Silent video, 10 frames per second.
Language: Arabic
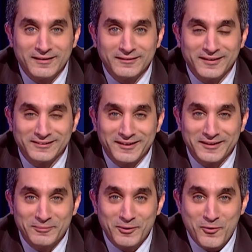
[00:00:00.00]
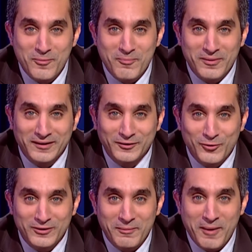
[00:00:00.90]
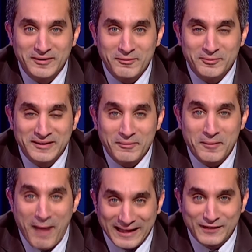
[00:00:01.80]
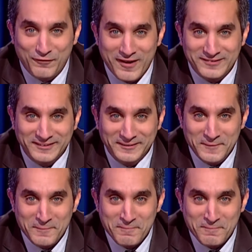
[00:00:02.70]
نلتقي بكم مره اخرى مع برنامج البرنامج بعد الفاصل